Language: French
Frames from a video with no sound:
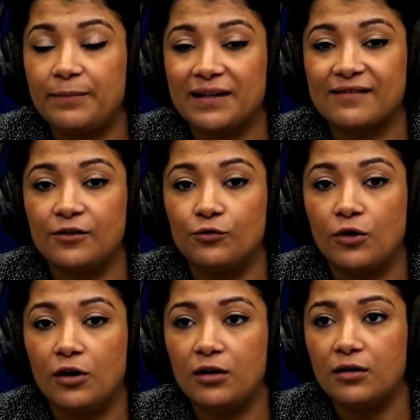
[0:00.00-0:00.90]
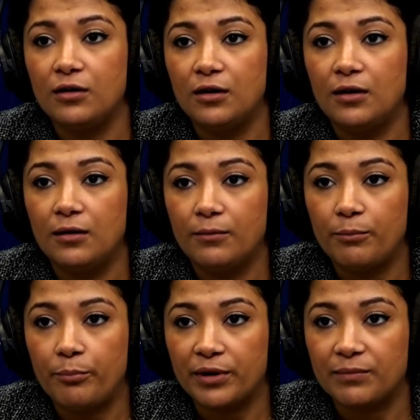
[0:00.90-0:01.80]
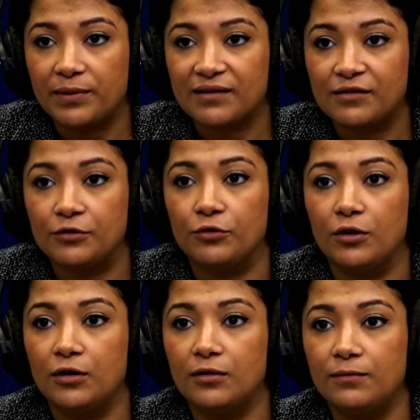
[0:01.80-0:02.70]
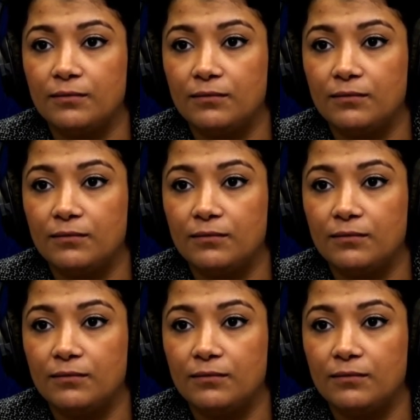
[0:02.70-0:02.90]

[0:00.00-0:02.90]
personnes noires, pas de personnes noires.